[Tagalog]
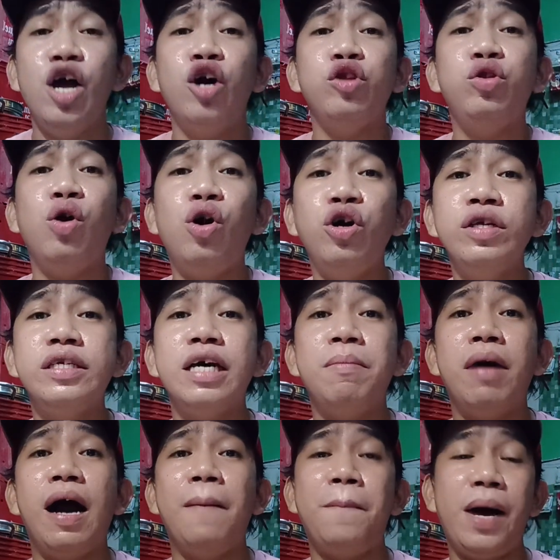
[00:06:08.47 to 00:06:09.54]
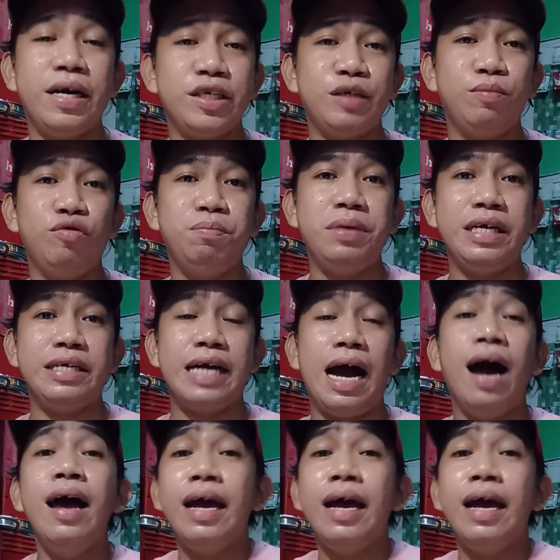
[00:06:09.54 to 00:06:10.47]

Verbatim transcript: doon sa mga pass moving niya,